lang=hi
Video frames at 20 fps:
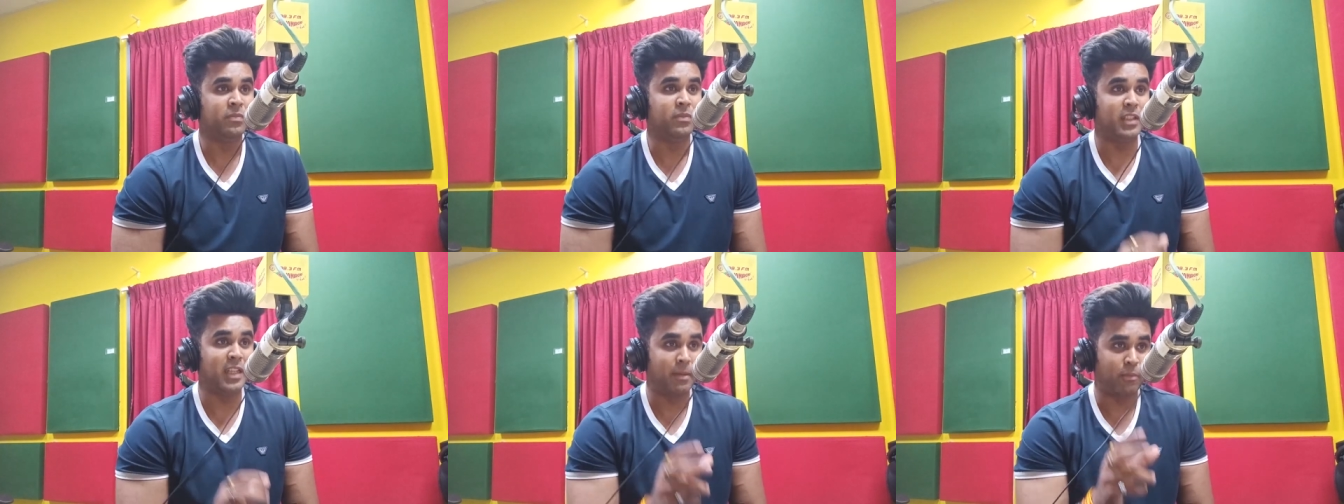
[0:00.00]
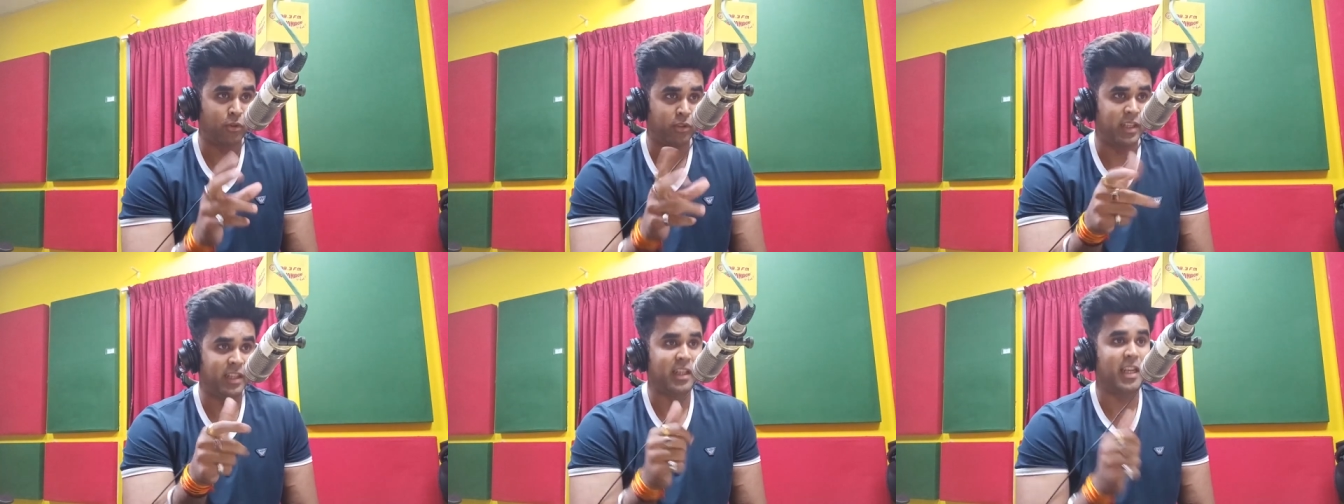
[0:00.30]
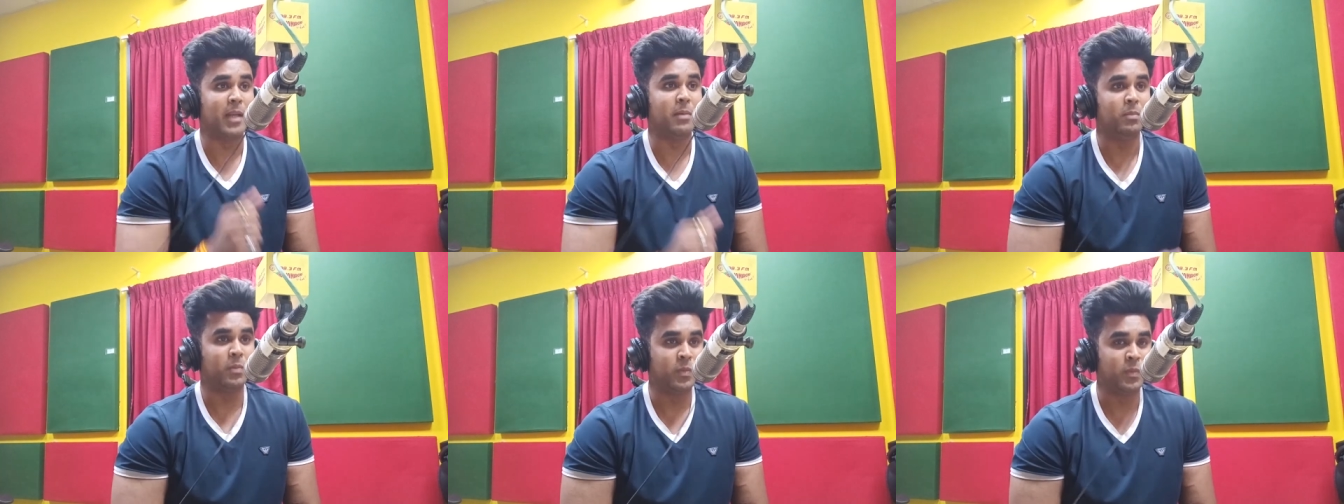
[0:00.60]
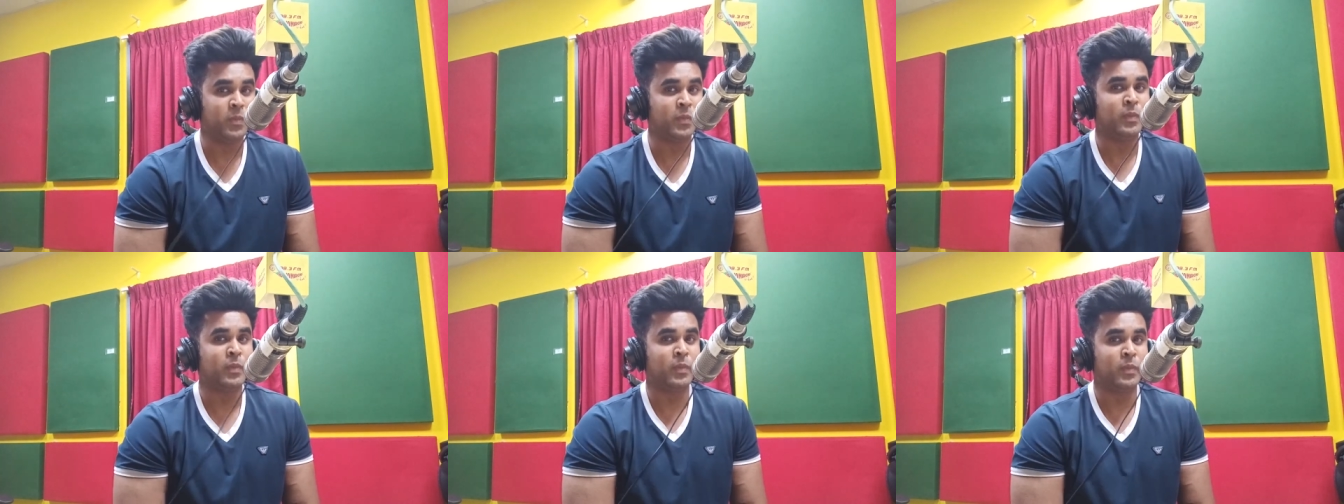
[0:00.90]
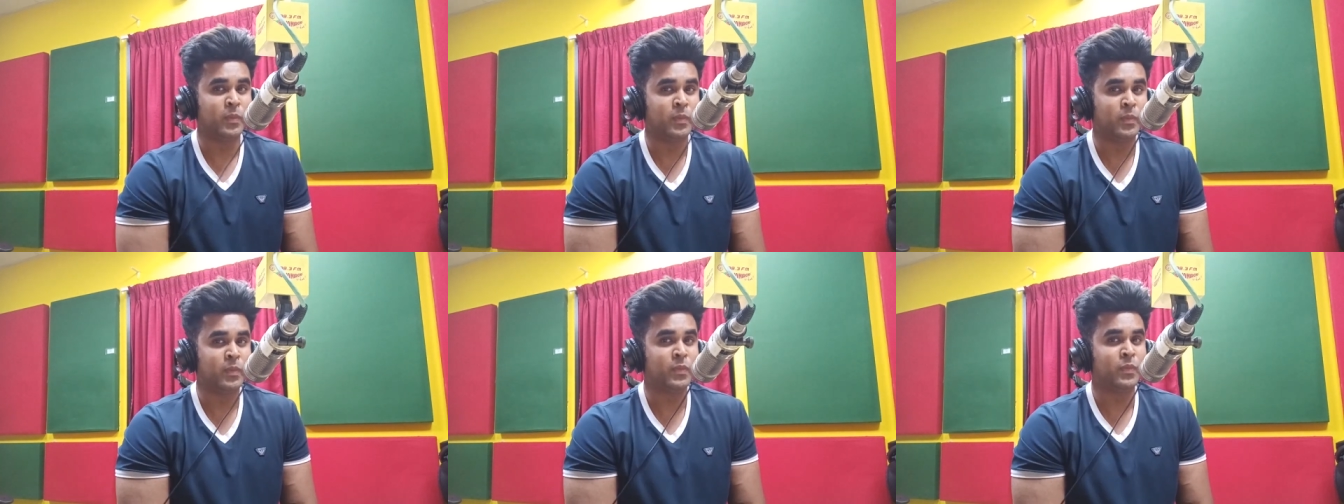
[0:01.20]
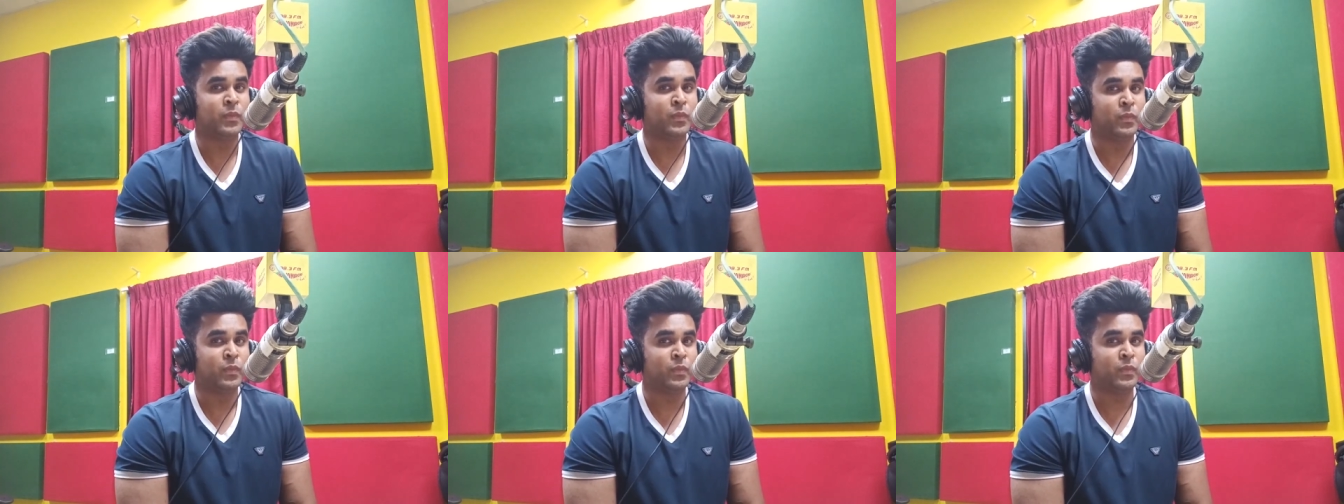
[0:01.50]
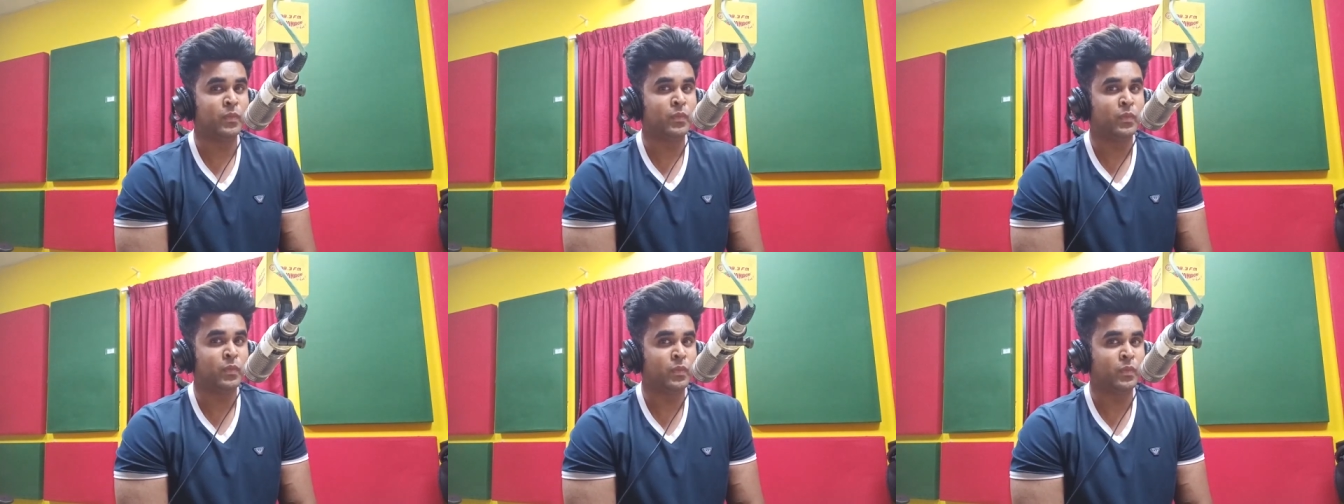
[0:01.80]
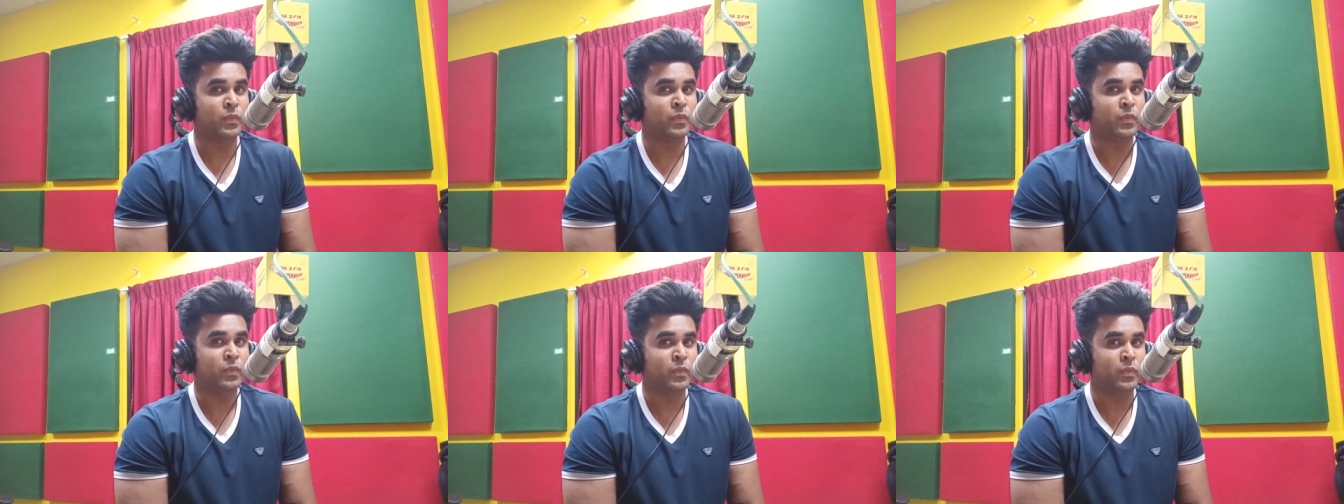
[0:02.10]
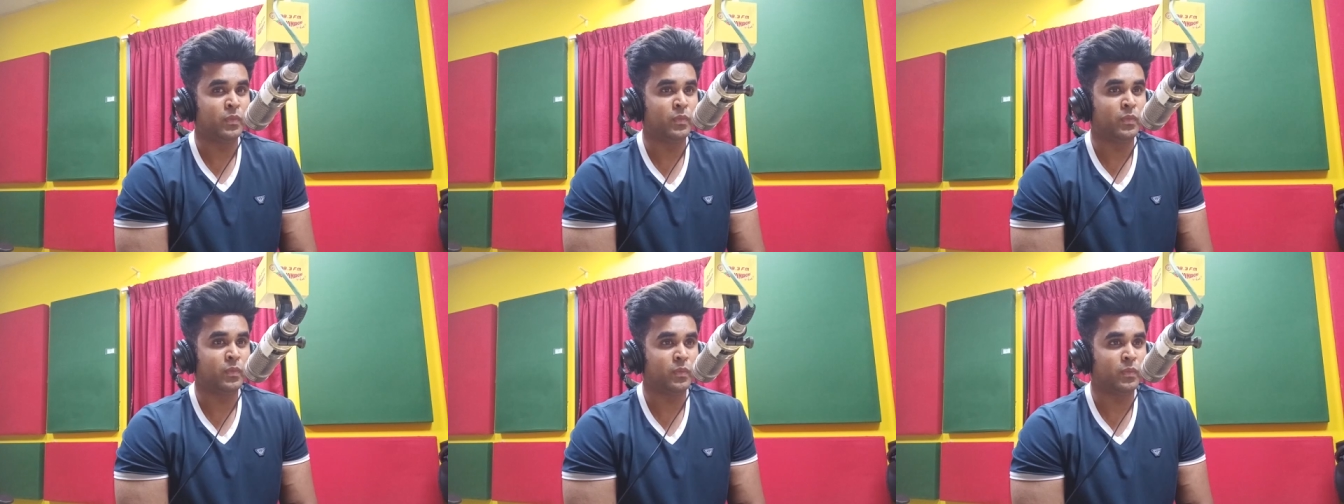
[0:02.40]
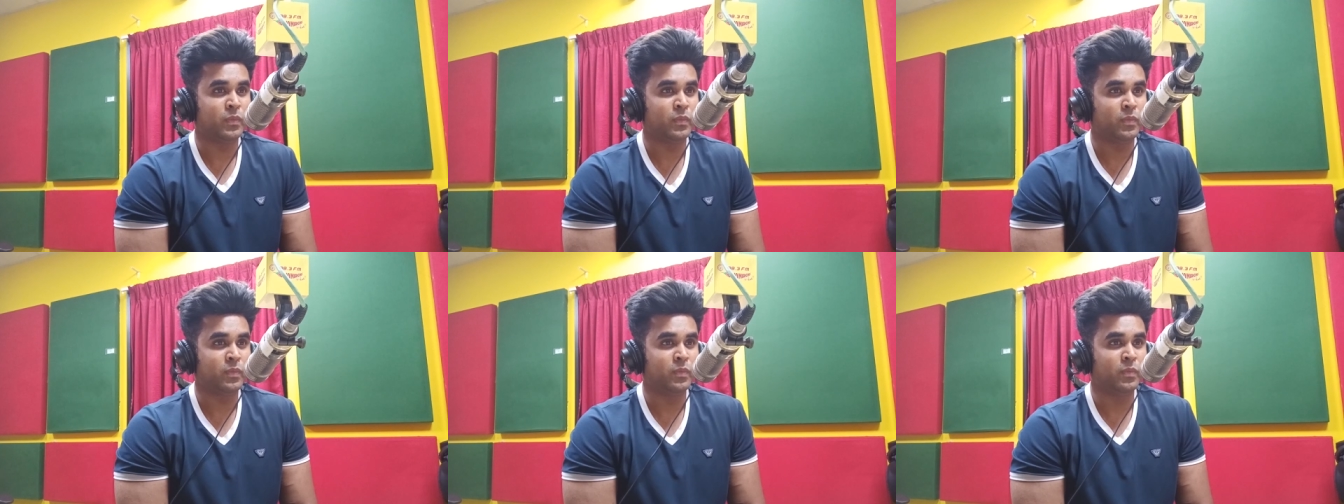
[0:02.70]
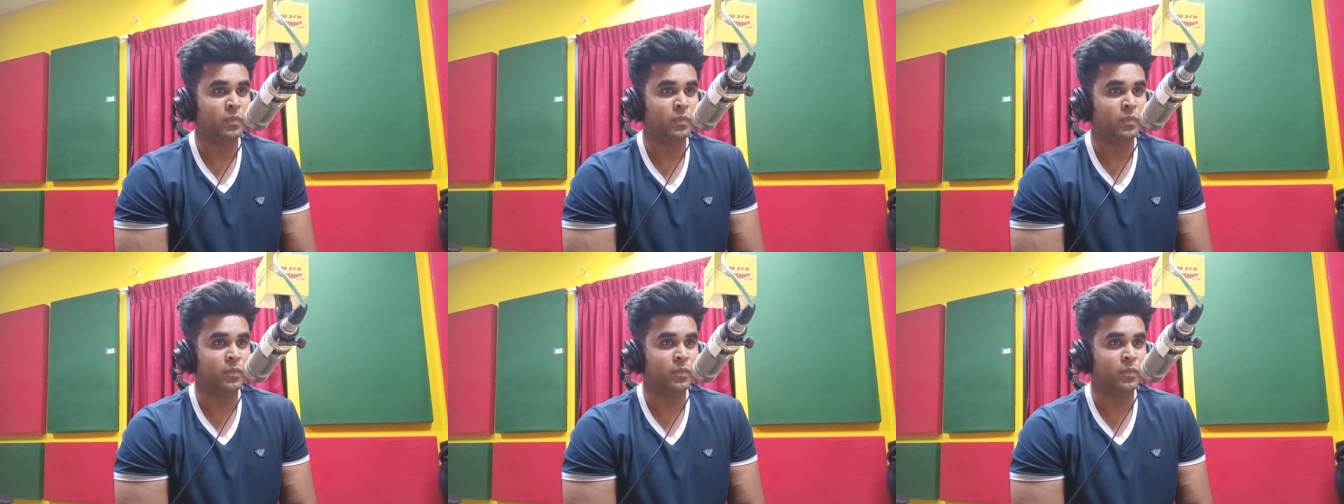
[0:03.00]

ये आपको देखना है क्या